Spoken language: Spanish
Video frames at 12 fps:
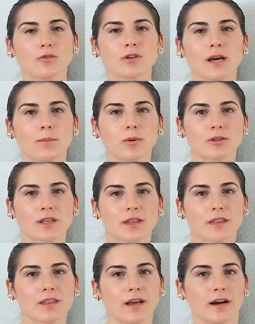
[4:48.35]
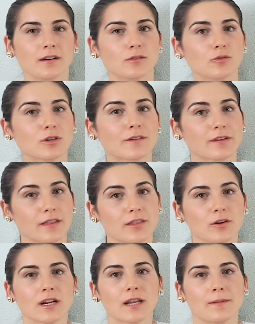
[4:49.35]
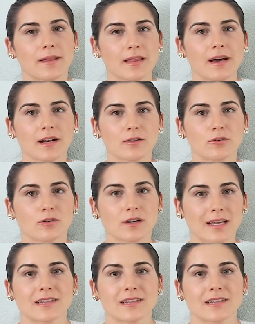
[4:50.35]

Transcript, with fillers: una potencia, una fracción elevada a algo,